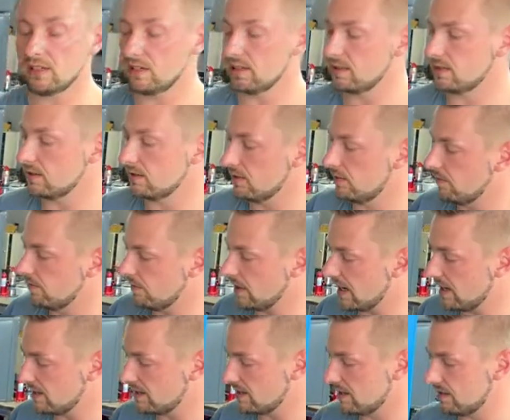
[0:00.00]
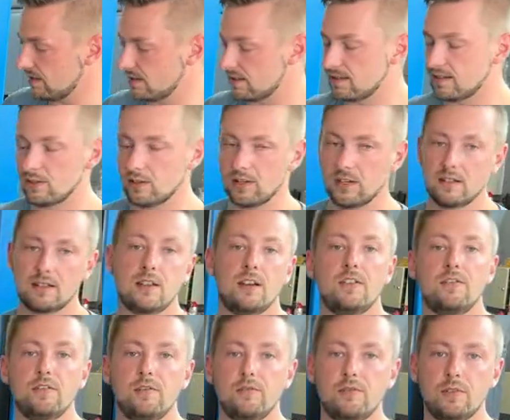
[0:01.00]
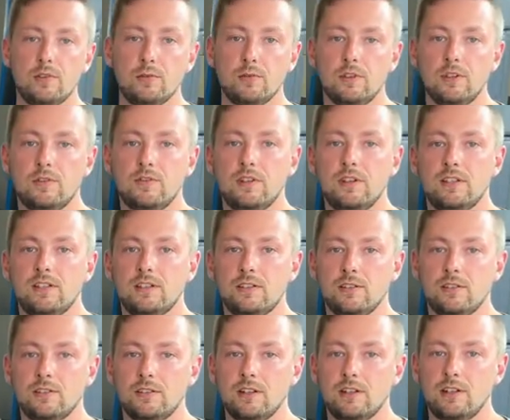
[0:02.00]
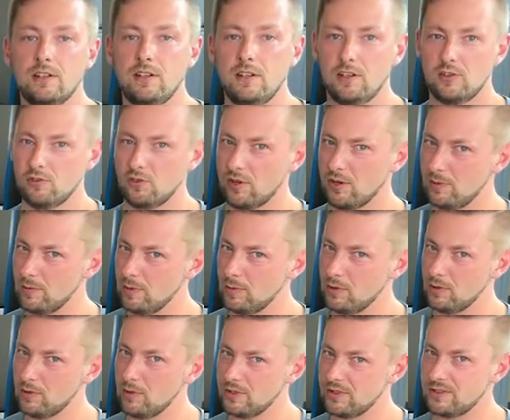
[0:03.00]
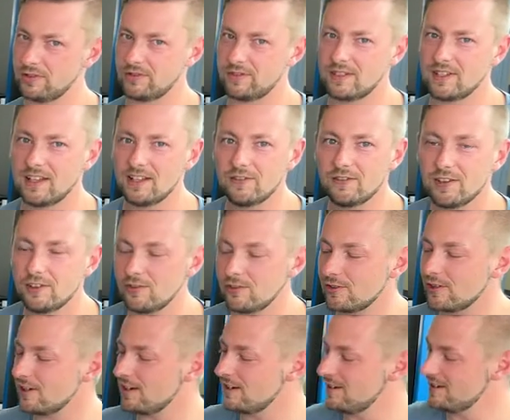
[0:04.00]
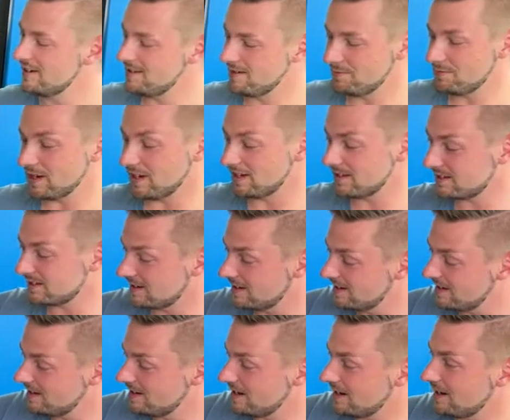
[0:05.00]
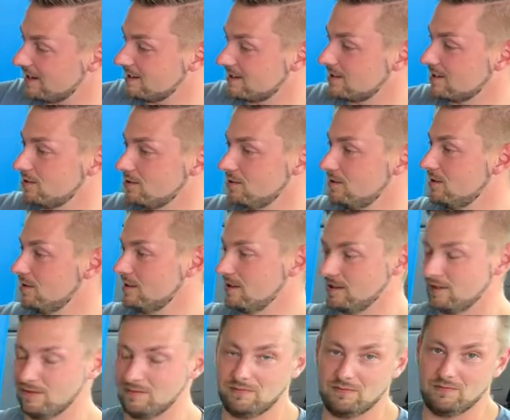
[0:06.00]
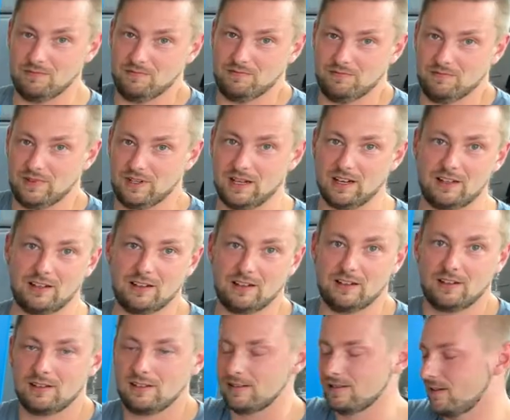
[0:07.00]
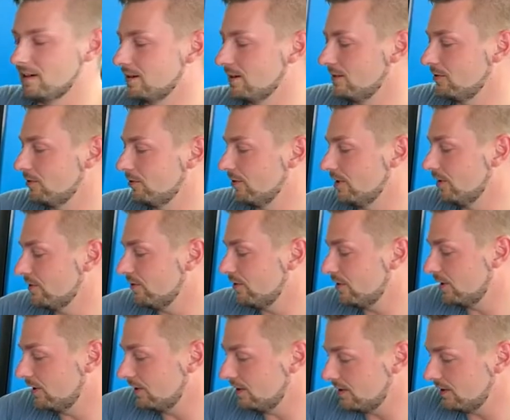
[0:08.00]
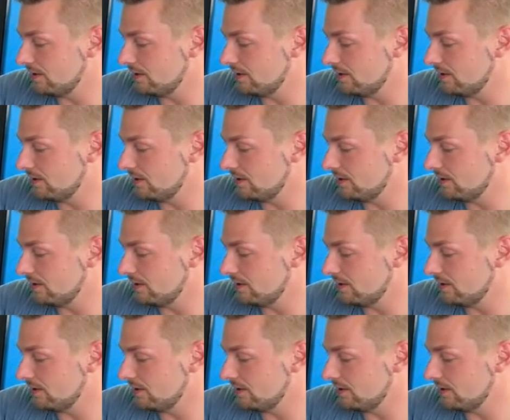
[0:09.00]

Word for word: Also Wahnsinn, das sind doch jetzt keine fünf Minuten gewesen, oder? Schauen wir mal kurz das Zeitfenster. Passt. Also, geile Sache auf jeden Fall.